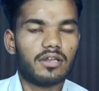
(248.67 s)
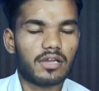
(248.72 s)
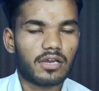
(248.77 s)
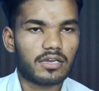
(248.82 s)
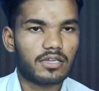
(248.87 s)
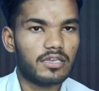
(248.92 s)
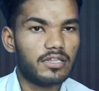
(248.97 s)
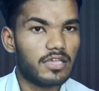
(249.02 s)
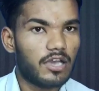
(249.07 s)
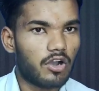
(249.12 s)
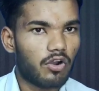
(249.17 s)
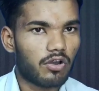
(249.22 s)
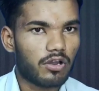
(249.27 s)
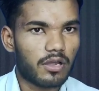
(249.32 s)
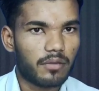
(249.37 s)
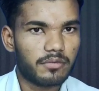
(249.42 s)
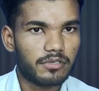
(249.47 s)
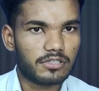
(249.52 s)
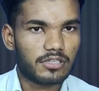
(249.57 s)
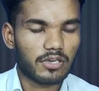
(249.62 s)
रख लिया और
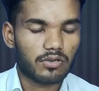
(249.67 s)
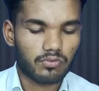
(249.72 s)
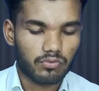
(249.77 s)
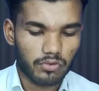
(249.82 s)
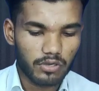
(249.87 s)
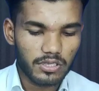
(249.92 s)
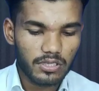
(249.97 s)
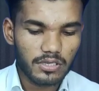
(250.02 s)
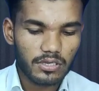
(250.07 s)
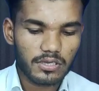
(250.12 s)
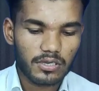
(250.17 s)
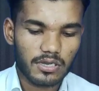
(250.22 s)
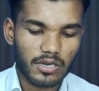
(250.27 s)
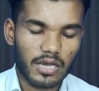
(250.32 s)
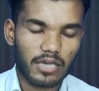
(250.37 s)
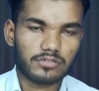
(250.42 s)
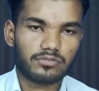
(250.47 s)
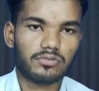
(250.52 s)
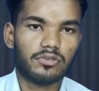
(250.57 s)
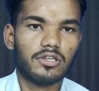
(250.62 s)
अभी तक कोई
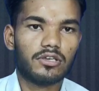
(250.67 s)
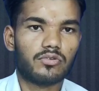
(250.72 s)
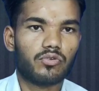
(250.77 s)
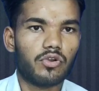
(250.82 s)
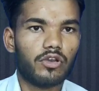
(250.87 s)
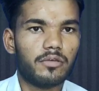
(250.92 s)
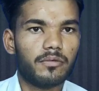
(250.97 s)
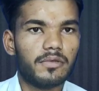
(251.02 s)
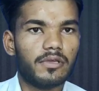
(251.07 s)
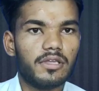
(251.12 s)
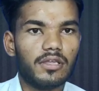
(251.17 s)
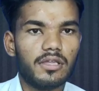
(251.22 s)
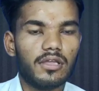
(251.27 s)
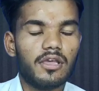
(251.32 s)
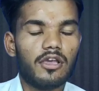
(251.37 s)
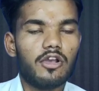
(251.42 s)
कहा सुनी कोई भी